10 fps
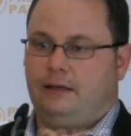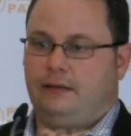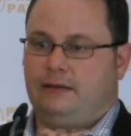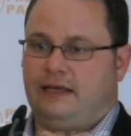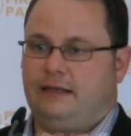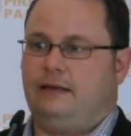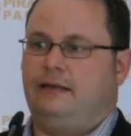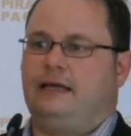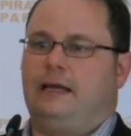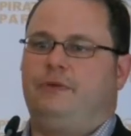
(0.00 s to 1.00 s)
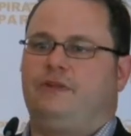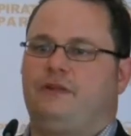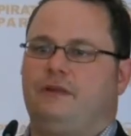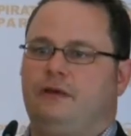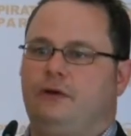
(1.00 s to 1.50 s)
Äh, dann gab
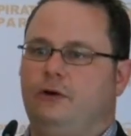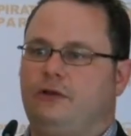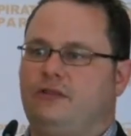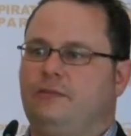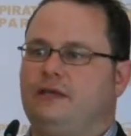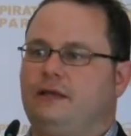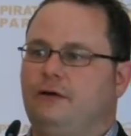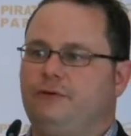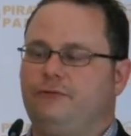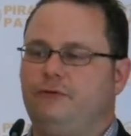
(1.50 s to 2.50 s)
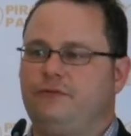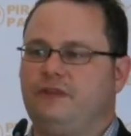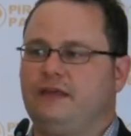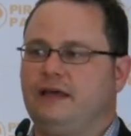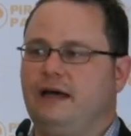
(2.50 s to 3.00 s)
es heute ziemlich genau vor
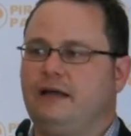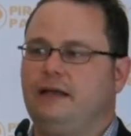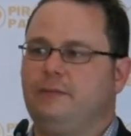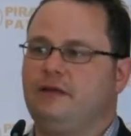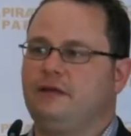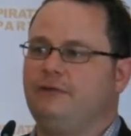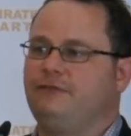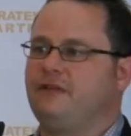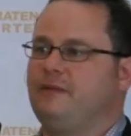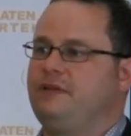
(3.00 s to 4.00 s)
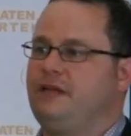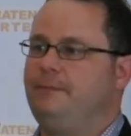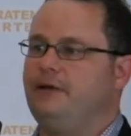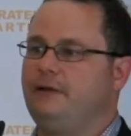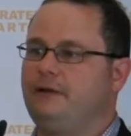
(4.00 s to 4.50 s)
50 Jahren, nämlich Anfang
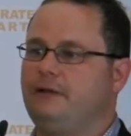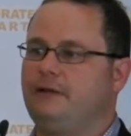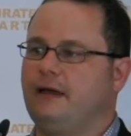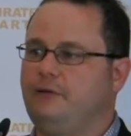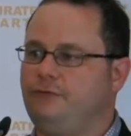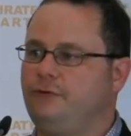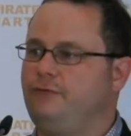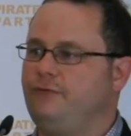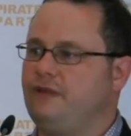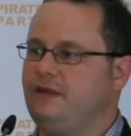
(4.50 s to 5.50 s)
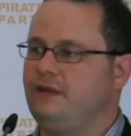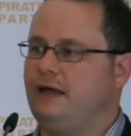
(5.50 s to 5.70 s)
September 1953,